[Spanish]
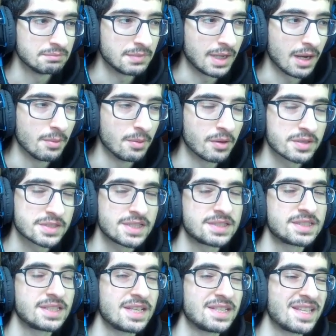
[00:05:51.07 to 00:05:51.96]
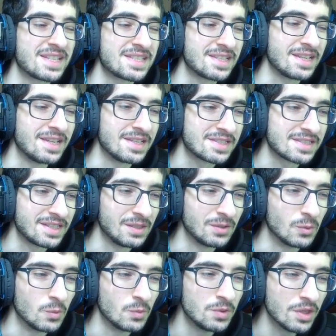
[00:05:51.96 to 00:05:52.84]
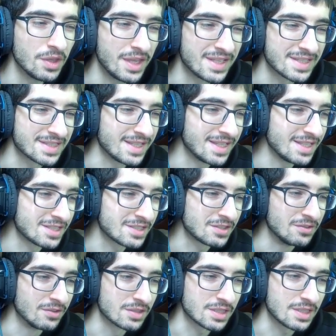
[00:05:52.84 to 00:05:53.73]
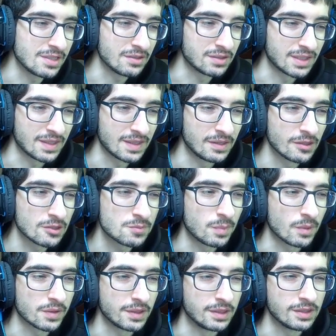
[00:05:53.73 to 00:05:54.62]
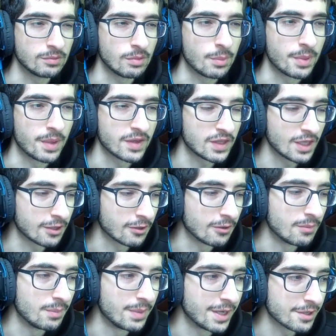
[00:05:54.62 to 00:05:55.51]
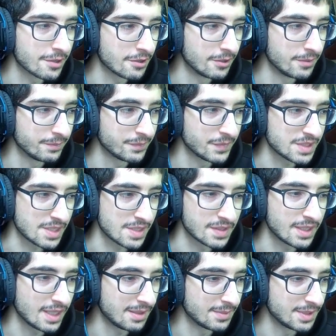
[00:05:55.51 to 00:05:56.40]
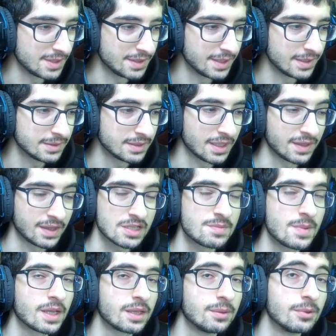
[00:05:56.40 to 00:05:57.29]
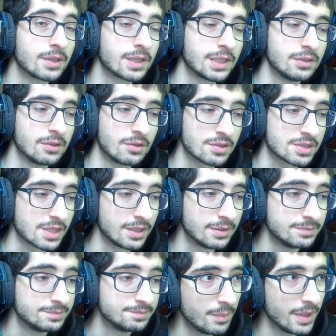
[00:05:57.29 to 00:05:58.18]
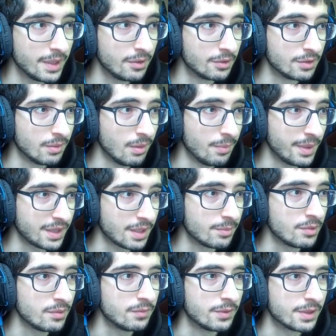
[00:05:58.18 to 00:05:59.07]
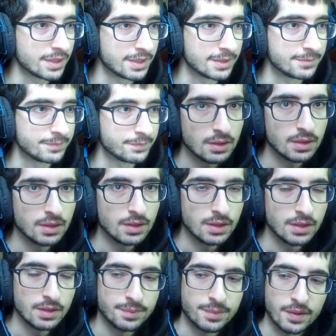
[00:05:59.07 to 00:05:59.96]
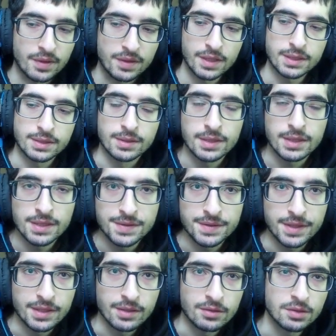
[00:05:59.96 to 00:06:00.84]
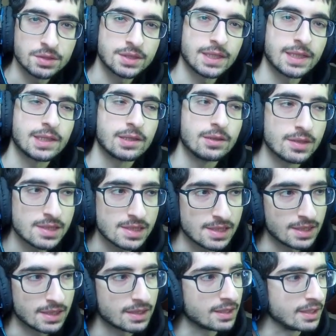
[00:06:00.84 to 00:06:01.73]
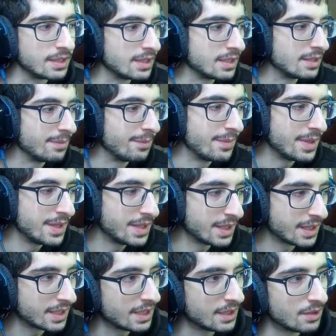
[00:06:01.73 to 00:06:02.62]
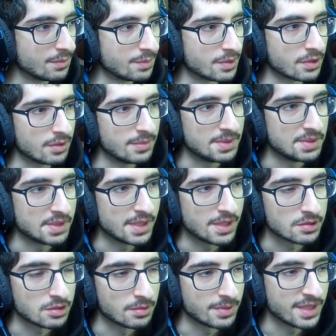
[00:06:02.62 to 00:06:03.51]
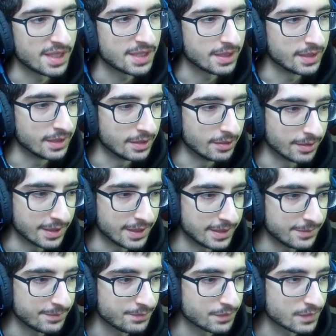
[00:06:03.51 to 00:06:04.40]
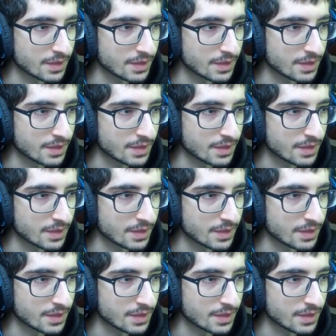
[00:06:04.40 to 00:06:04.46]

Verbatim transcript: A lo mejor es 6 de 6. 1 de 6, no sé yo, 300% me parece algo bajo, sinceramente. Quizás me equivoque, no lo sé, pero no me parece muy fuerte. Y por cierto, gente, otra cosa que me he dejado por comentarios, lo voy a decir ahora,